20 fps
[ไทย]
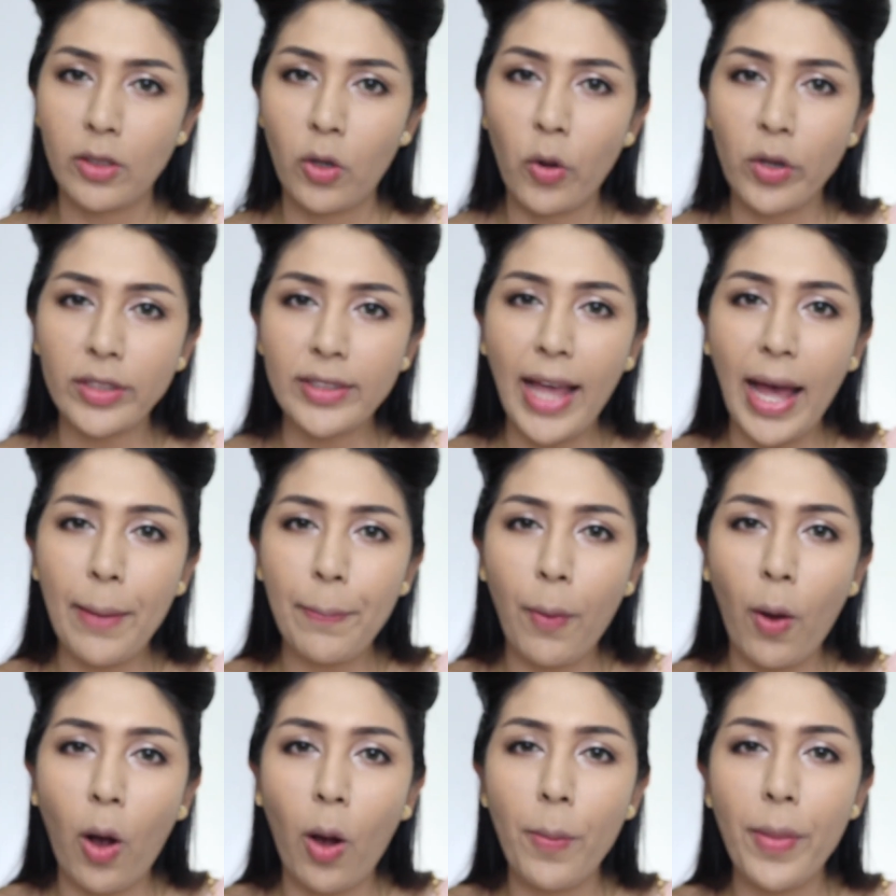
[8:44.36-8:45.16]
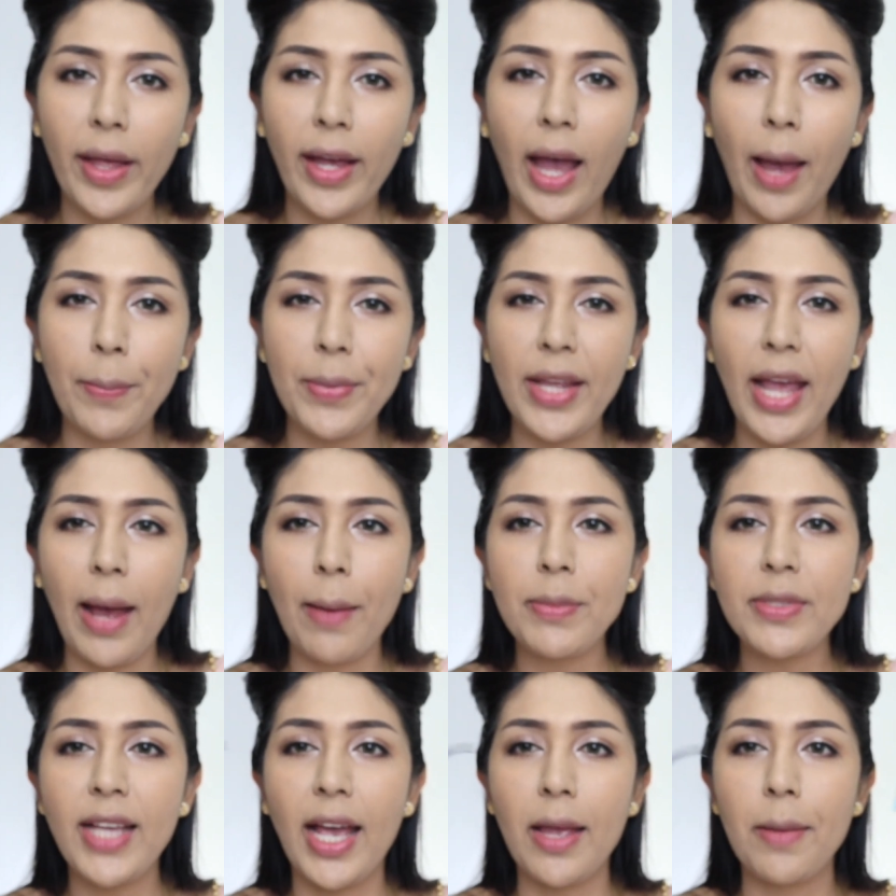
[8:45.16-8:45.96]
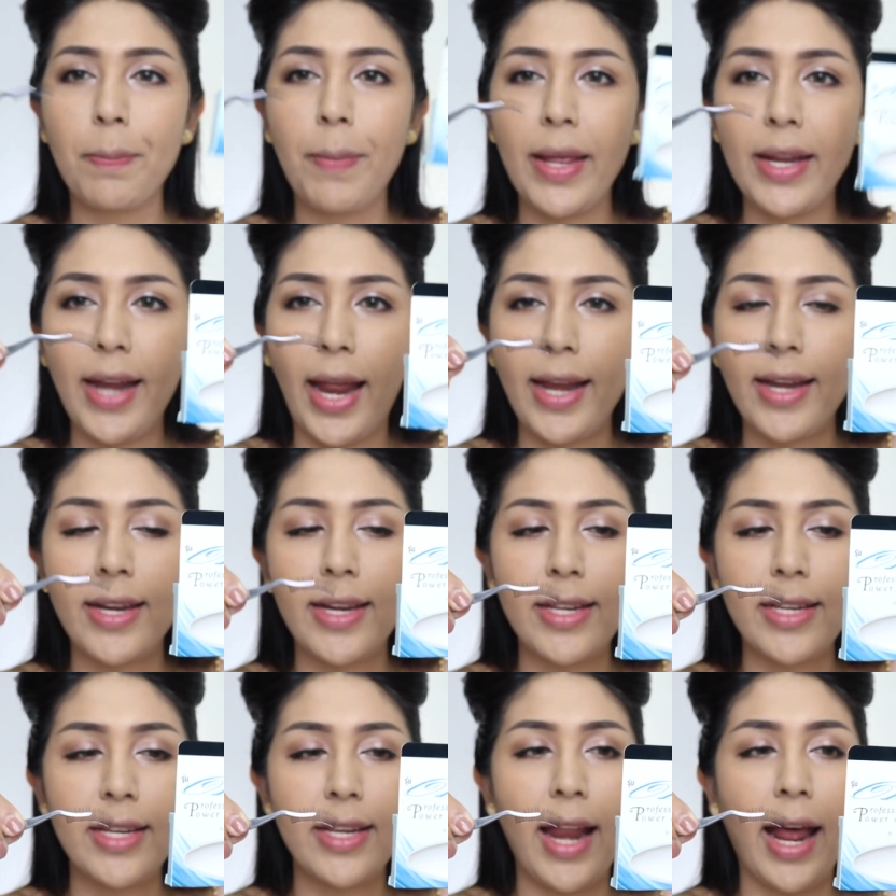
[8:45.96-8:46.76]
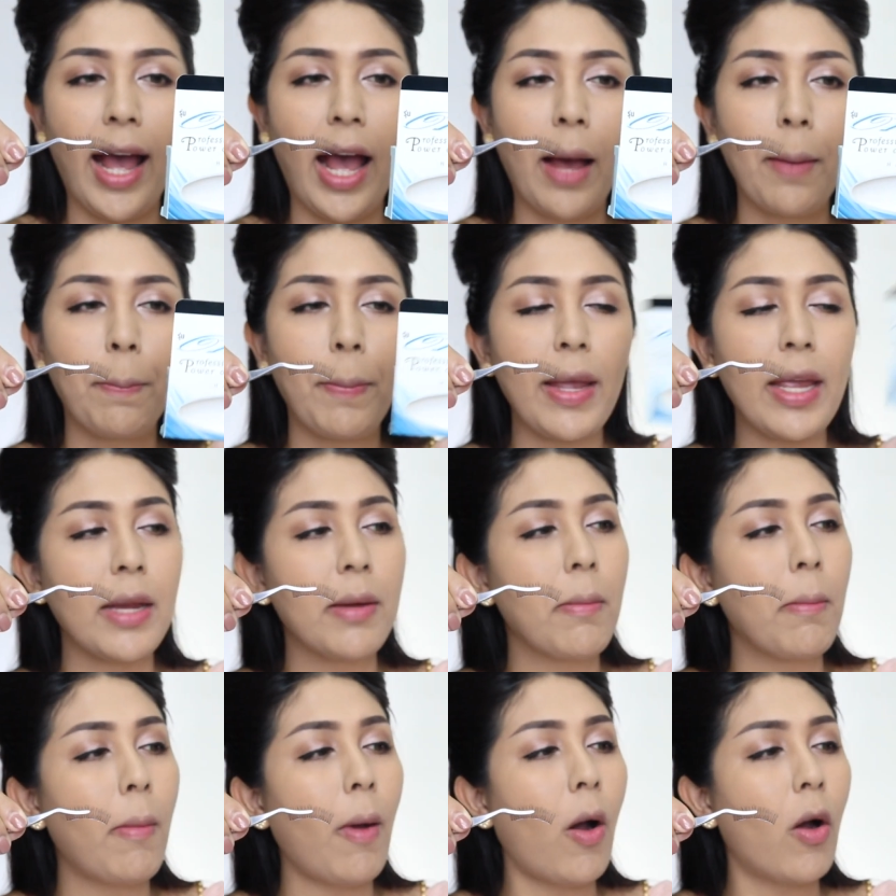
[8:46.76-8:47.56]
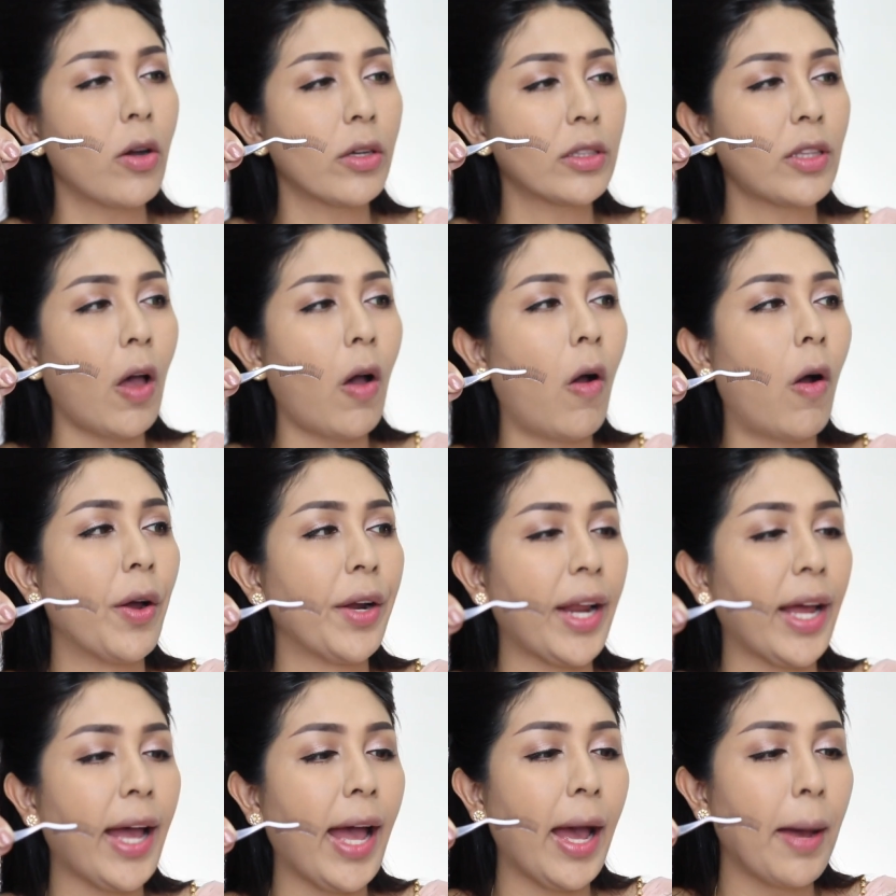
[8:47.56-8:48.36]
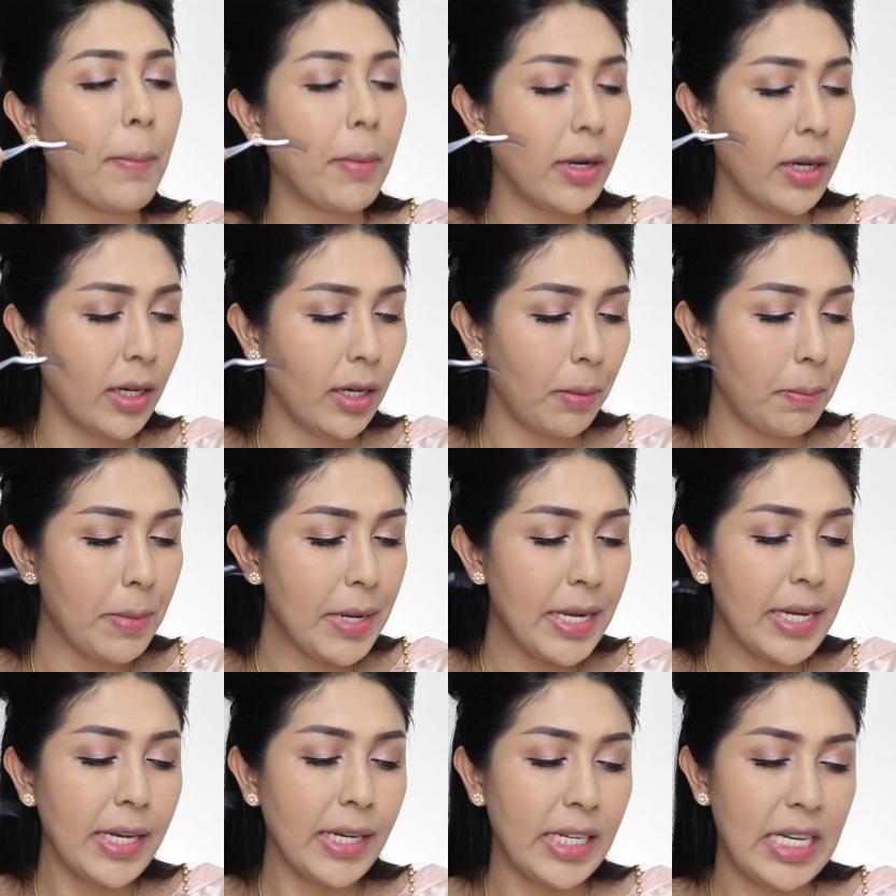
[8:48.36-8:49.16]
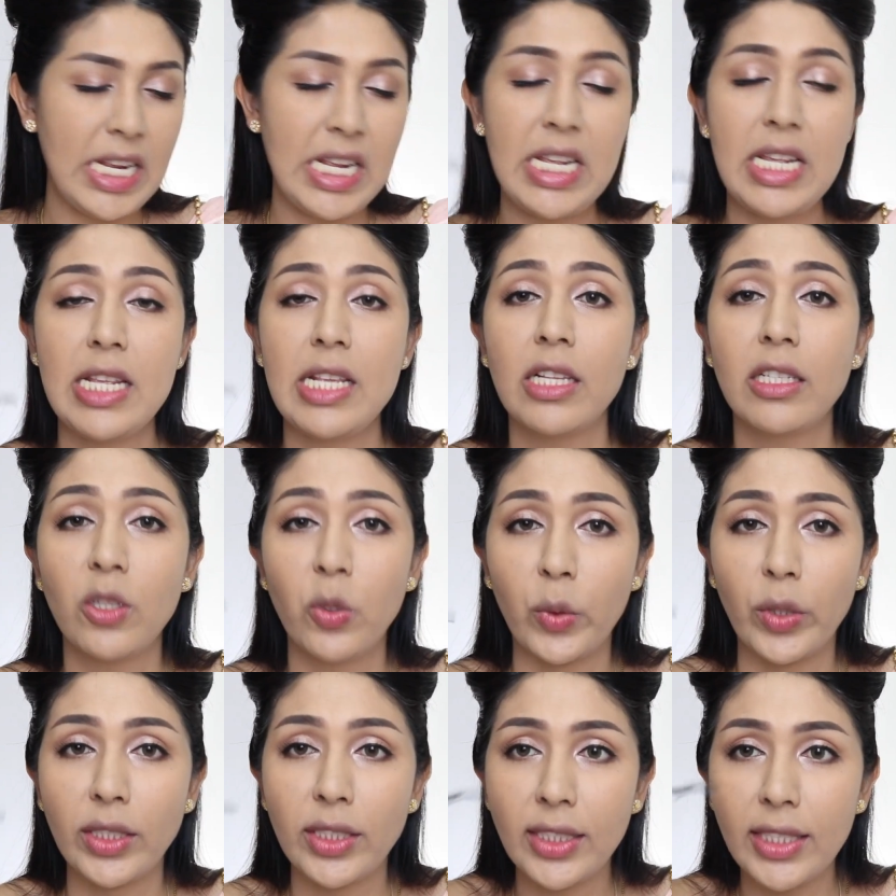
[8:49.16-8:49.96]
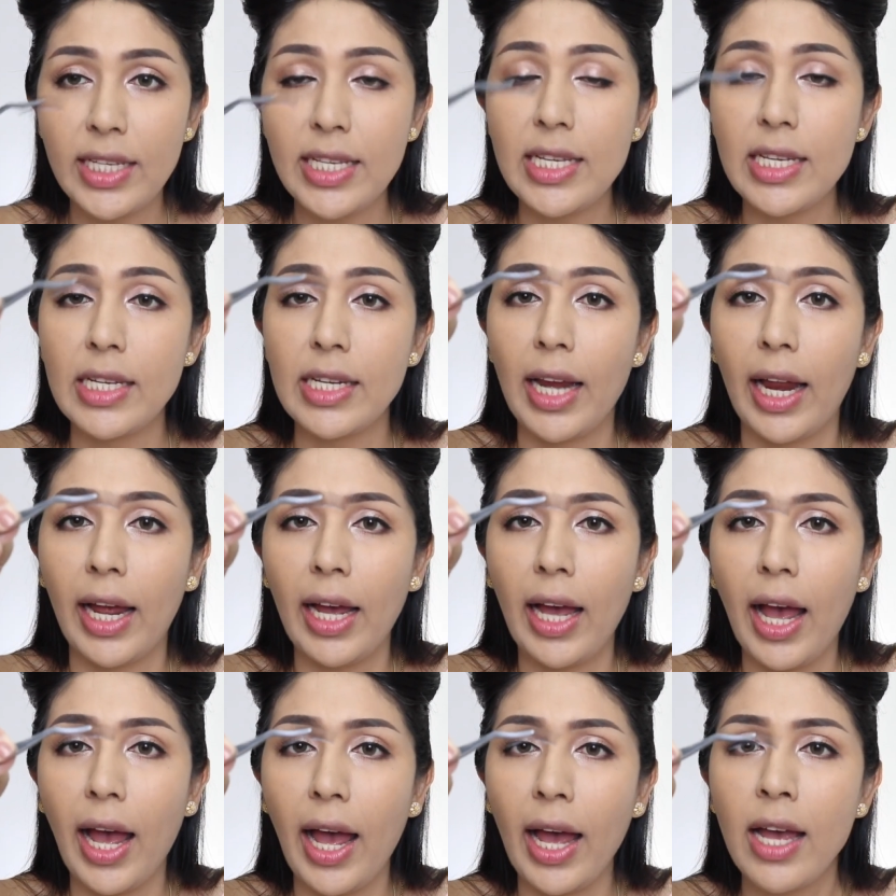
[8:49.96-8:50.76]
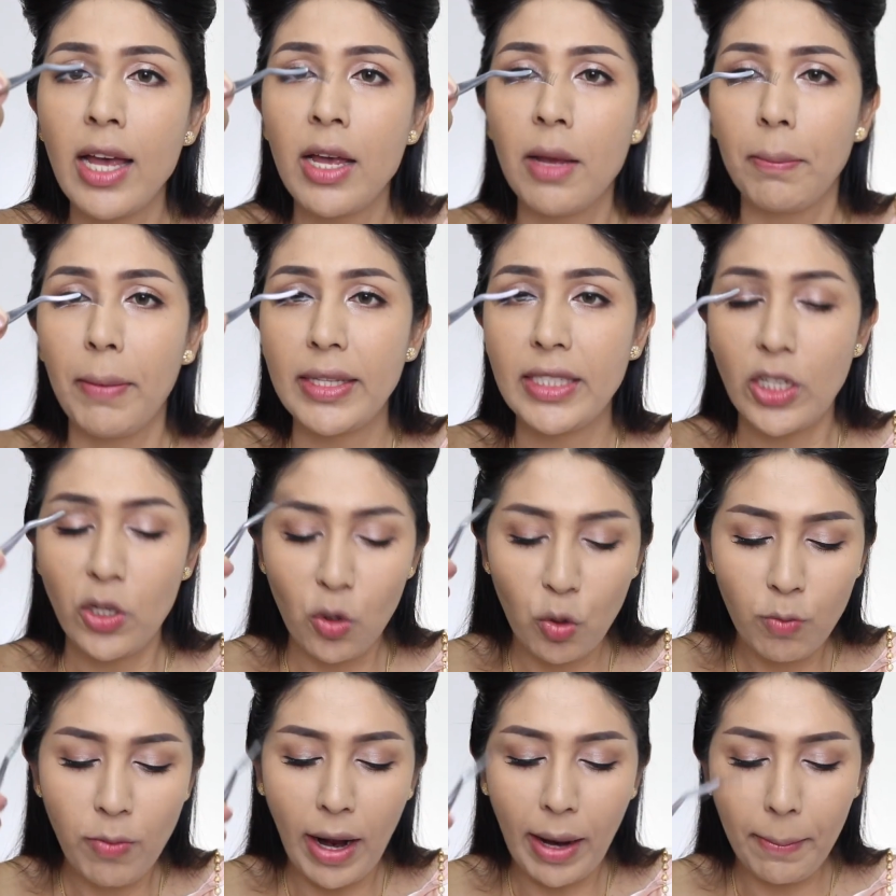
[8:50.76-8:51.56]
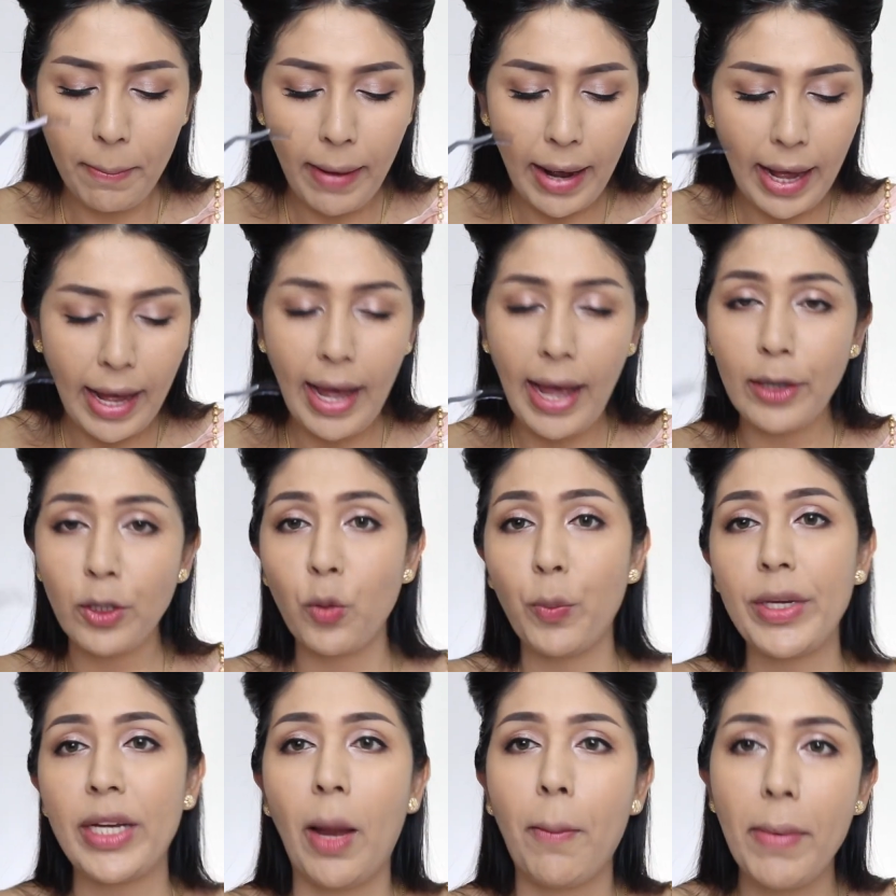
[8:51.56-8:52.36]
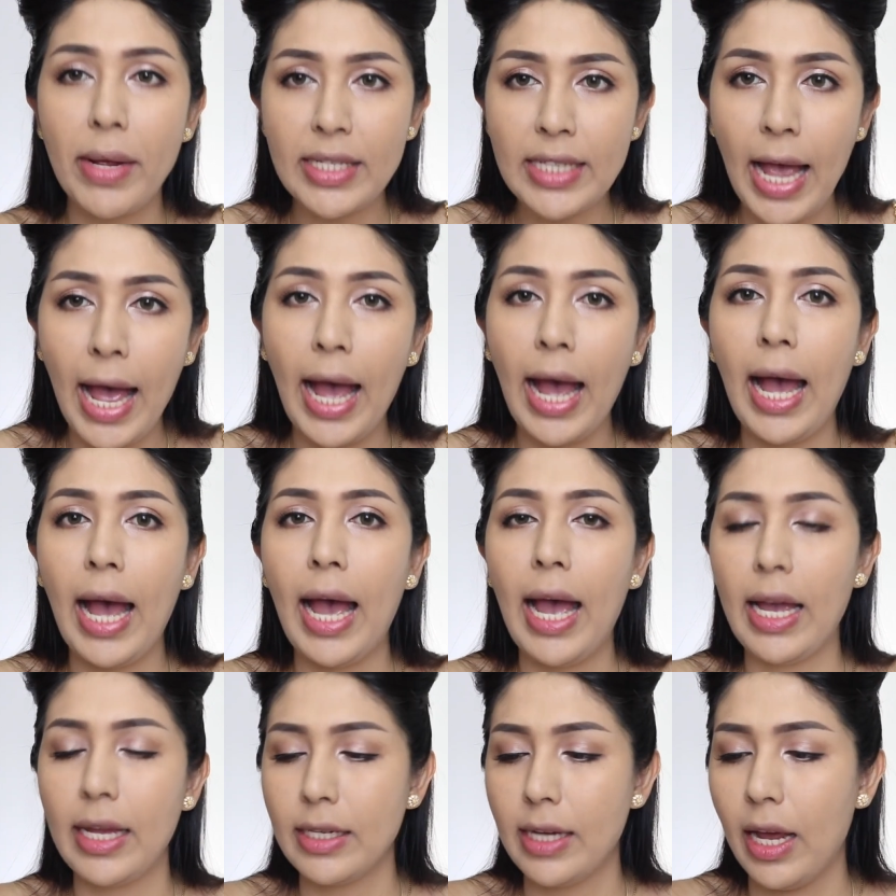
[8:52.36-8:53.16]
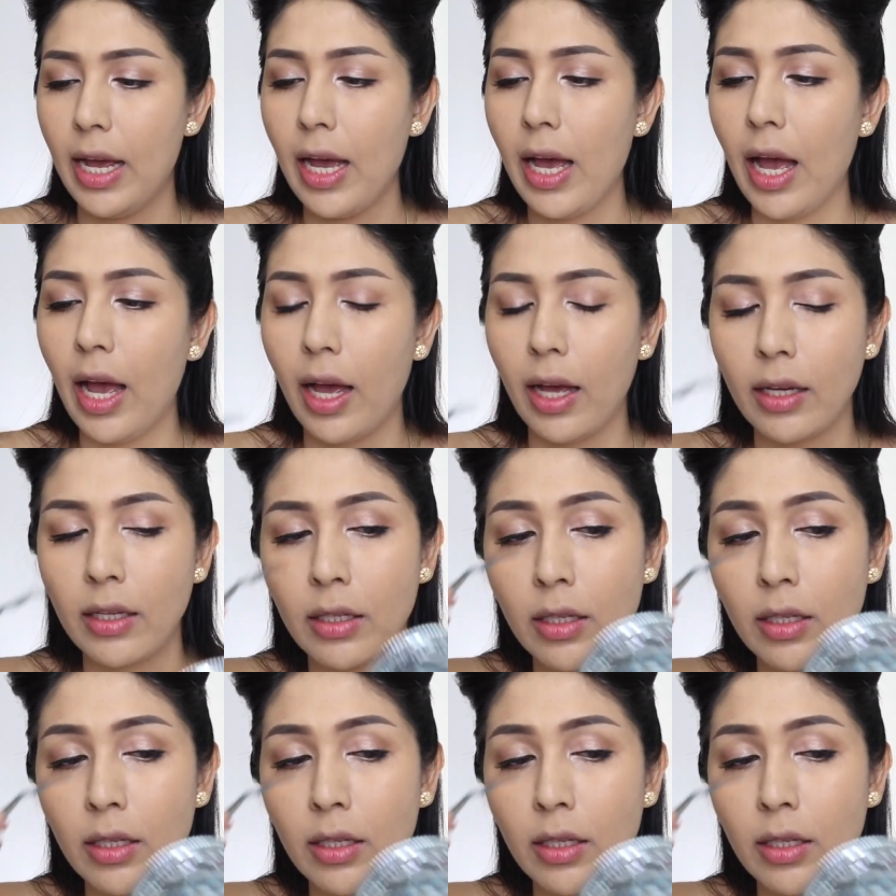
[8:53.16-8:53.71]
ขนตาปลอมนะคะพี่อ้ำใช้เป็นอันนี้นะคะเป็นบอกต่อนะคะเบอร์ บี ที ศูนย์ สี่ นะคะมันจะดูบางๆดูเป็นธรรมชาตินะคะ